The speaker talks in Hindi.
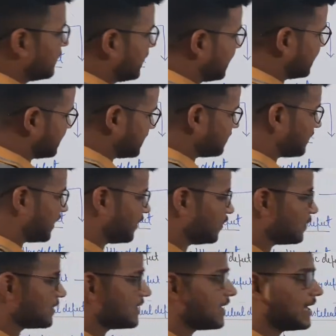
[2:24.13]
अरेंज है मान लो
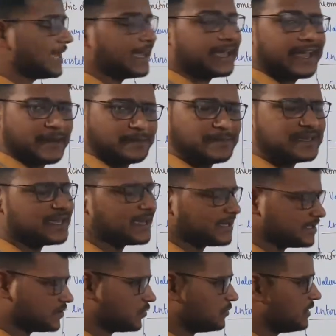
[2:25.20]
कि ए है बी है
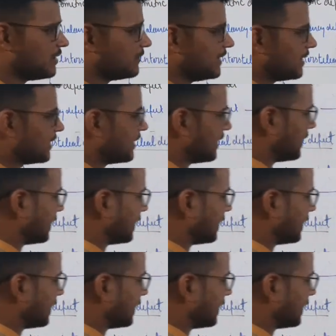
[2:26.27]
जो भी है मैटर नहीं